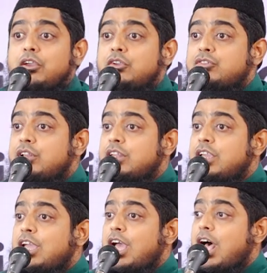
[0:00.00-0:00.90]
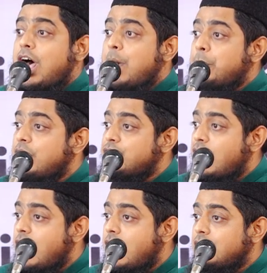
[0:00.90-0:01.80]
इसलिए आप
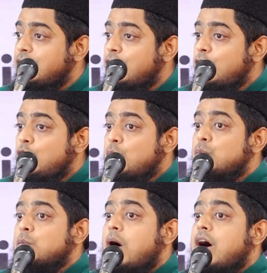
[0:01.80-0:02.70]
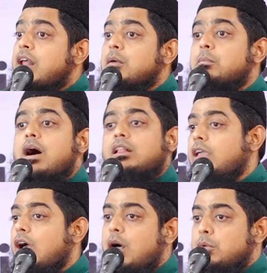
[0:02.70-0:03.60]
हजरात मुबारकबाद
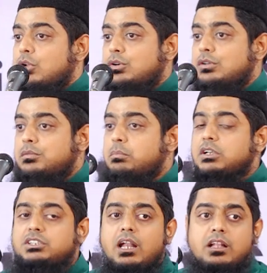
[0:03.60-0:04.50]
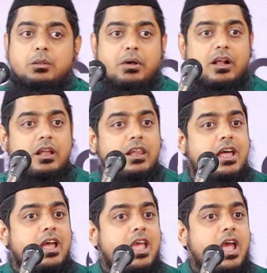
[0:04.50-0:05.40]
के काबिल हो माशा
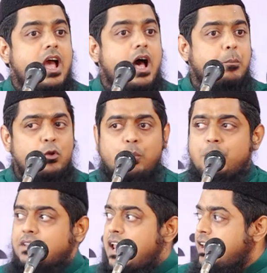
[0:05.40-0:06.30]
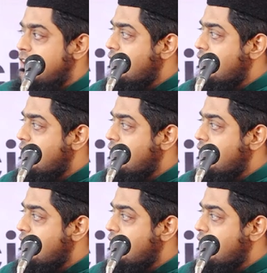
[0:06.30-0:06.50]
तबारकल्ला आप लोग पता नहीं